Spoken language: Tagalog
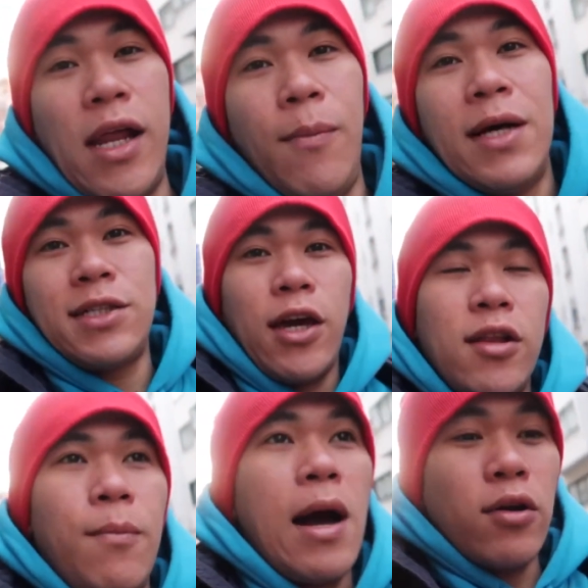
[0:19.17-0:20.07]
lalabas
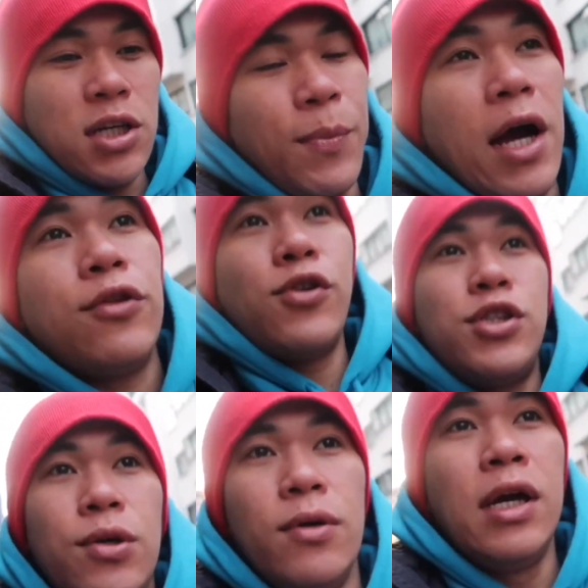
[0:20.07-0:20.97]
ngayon na bago sapatos
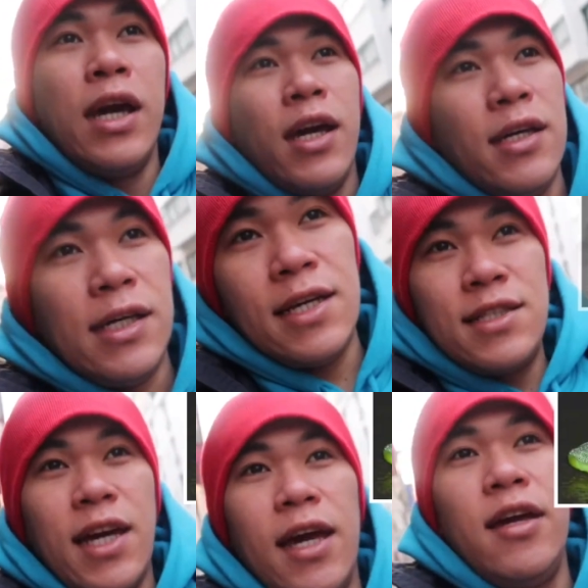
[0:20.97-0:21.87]
yung
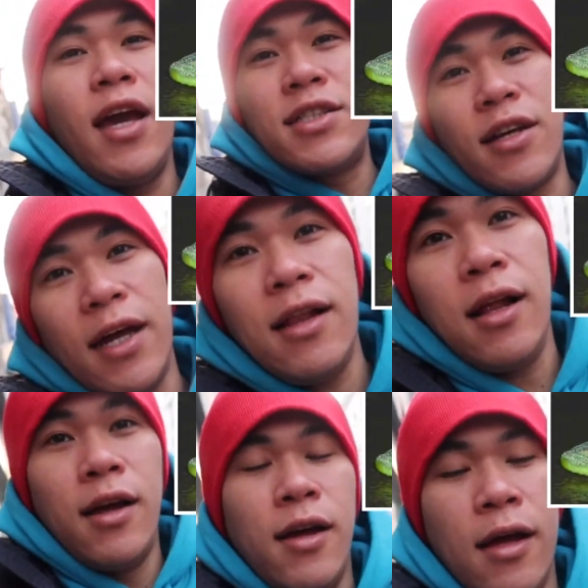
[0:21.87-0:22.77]
Yeezy
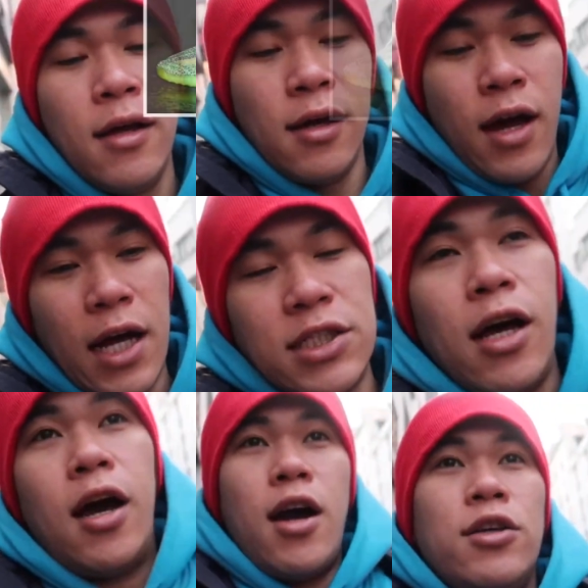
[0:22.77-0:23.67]
Yisrael at
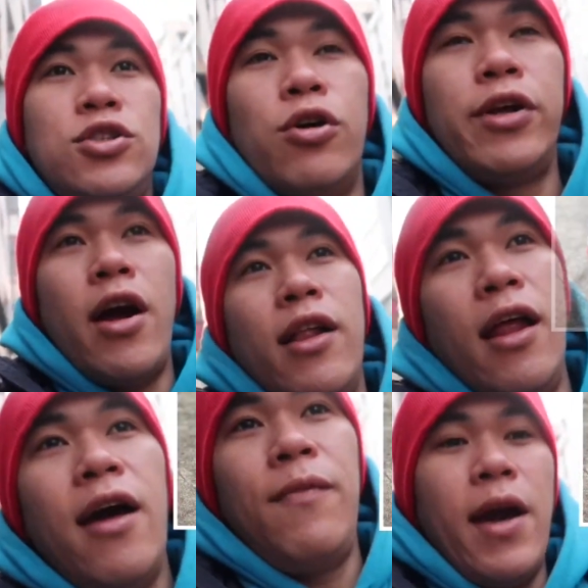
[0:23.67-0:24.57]
saka Jordan
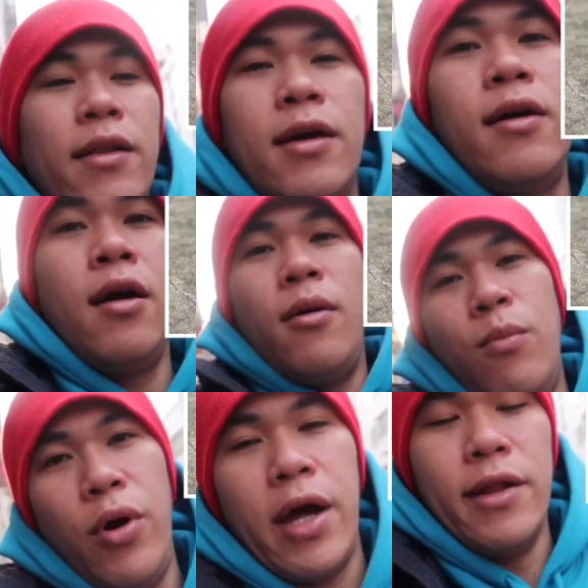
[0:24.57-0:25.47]
11
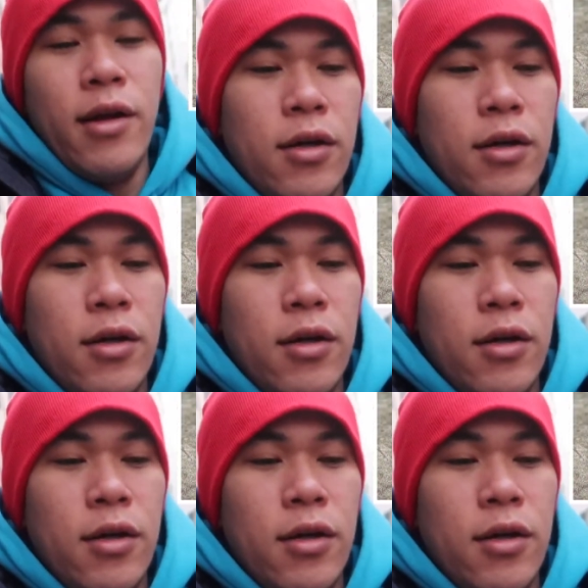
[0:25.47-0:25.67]
Bread